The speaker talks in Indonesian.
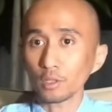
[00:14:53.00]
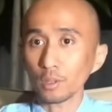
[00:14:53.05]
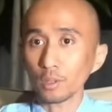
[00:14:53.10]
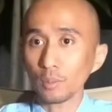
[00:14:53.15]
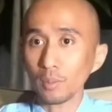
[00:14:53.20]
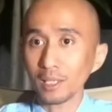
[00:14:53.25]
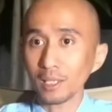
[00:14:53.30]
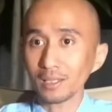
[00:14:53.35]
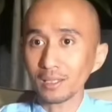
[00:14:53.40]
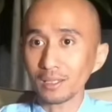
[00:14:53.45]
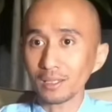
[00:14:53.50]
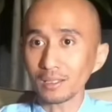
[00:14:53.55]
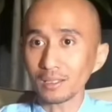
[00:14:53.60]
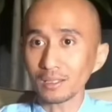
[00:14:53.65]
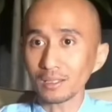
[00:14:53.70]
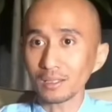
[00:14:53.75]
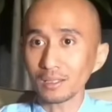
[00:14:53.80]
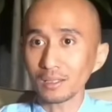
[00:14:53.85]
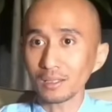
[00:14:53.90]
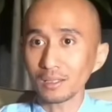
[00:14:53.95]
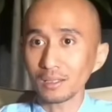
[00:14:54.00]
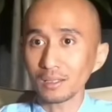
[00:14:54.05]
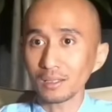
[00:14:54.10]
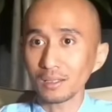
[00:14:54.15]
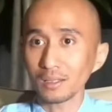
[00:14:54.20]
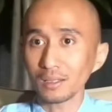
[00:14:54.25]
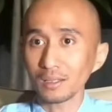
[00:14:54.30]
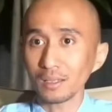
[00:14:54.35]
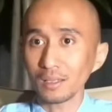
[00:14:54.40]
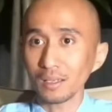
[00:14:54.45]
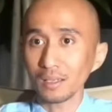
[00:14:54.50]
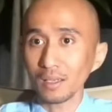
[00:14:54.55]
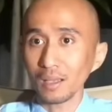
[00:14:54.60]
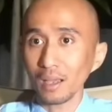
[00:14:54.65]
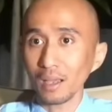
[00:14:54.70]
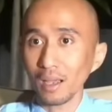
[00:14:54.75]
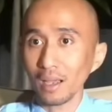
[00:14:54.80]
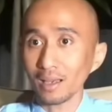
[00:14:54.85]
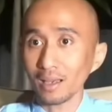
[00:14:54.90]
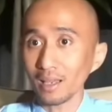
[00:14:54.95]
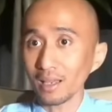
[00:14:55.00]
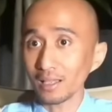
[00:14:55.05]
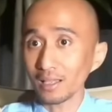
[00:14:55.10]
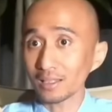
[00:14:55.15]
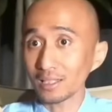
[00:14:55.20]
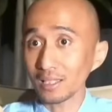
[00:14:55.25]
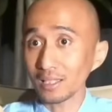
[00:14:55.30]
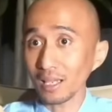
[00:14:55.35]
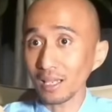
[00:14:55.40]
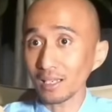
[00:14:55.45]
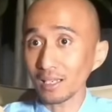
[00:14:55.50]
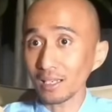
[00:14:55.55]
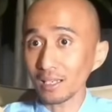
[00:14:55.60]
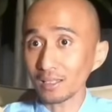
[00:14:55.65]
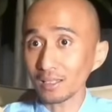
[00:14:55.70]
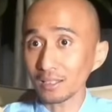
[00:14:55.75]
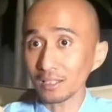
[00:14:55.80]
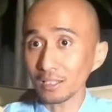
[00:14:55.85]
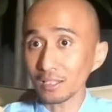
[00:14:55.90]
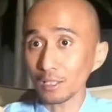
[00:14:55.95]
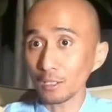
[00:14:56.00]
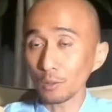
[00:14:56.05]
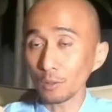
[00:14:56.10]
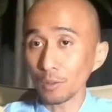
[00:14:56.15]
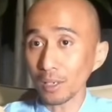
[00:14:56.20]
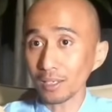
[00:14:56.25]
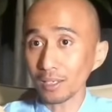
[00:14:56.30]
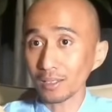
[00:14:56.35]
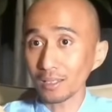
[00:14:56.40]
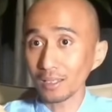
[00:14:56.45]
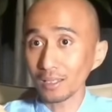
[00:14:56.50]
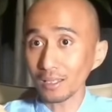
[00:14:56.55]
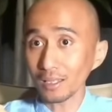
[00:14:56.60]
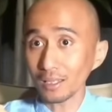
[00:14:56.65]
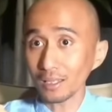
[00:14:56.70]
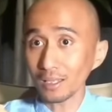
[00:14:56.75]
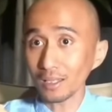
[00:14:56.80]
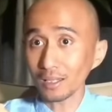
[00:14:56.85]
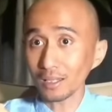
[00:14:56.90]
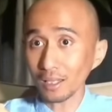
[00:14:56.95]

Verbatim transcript: otomatis energi-energi di luar diri